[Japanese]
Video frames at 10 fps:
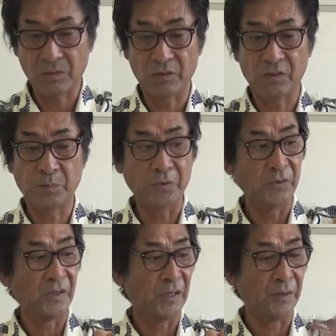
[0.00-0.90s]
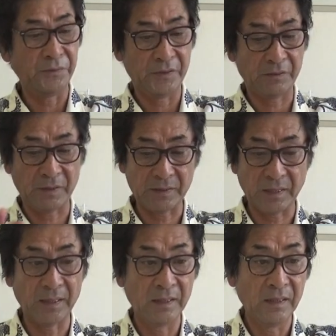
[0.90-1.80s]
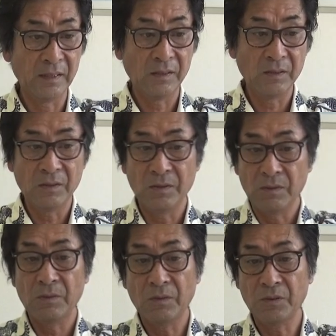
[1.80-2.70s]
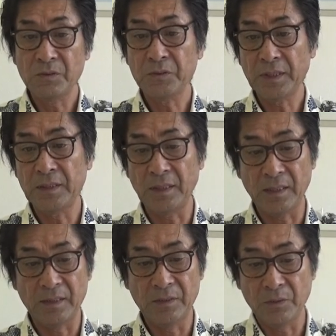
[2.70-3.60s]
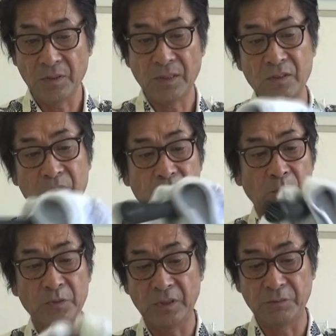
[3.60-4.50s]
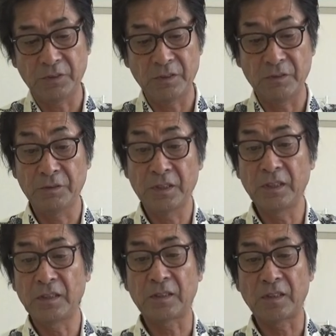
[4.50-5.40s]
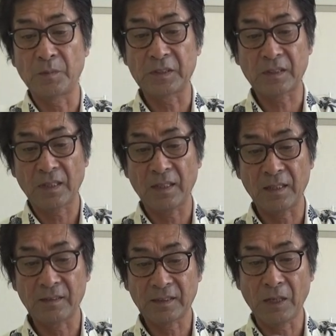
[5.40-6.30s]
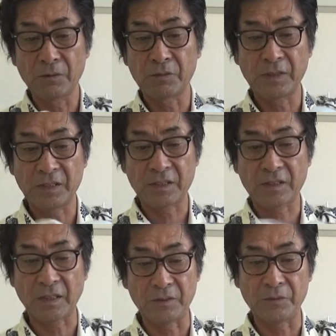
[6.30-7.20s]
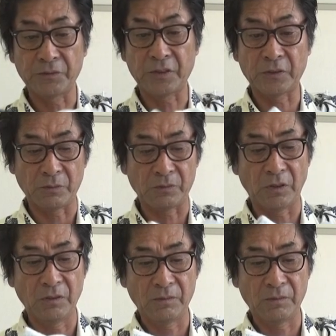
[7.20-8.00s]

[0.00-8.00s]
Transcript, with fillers: このスポンジで拭いてくださいこの状態で汚れが随分表に浮き出てきてますからタオルでしっかりと拭き取ると